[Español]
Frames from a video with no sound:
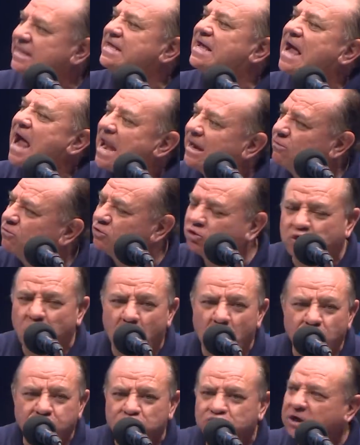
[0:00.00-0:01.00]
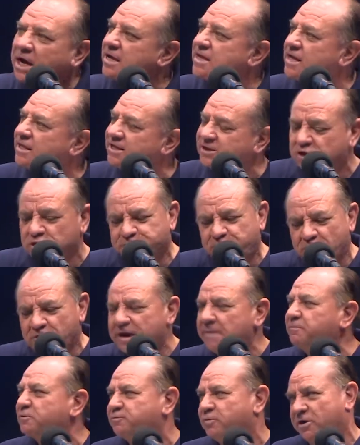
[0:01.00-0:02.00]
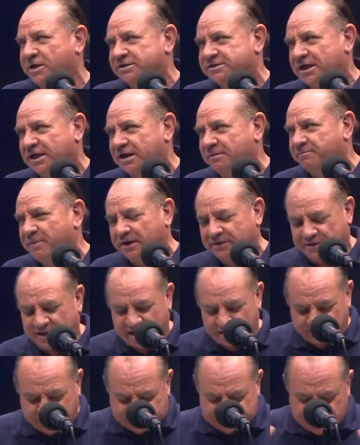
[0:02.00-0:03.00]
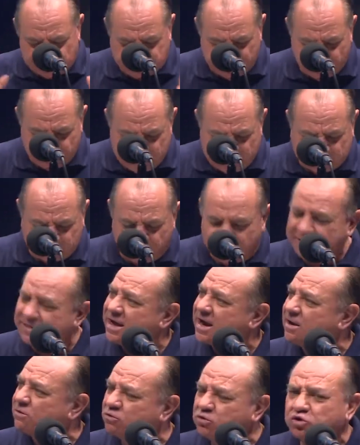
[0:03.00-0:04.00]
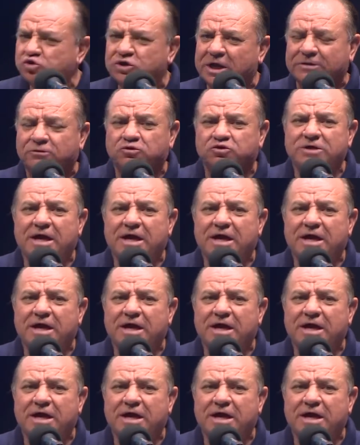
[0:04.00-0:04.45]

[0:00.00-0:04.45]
diga algo. Todos calladitos. ¿Por qué? Pues porque se reparten el pastel. Pero mira, te voy a dar algunos datos.